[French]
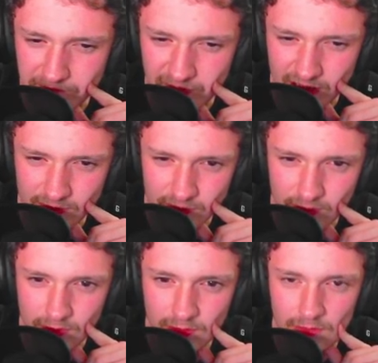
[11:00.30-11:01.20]

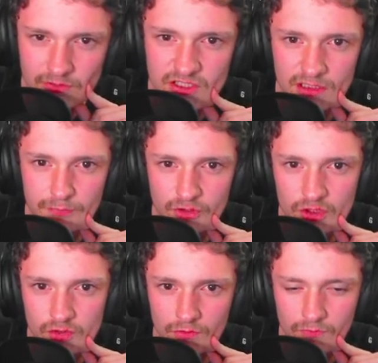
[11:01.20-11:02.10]
perdre 5 euh,
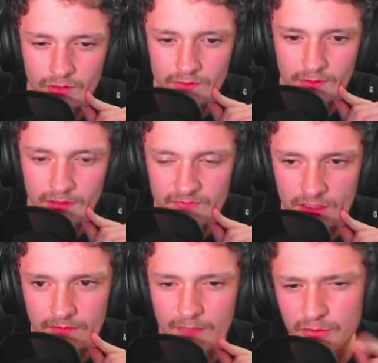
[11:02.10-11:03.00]
petites secondes, un truc comme
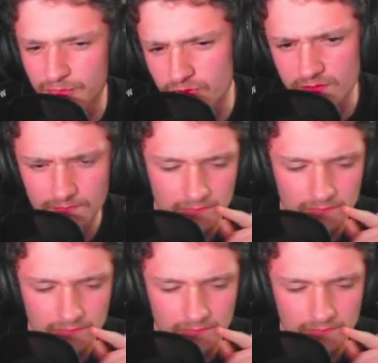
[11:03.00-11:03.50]
ça. Un peu plus.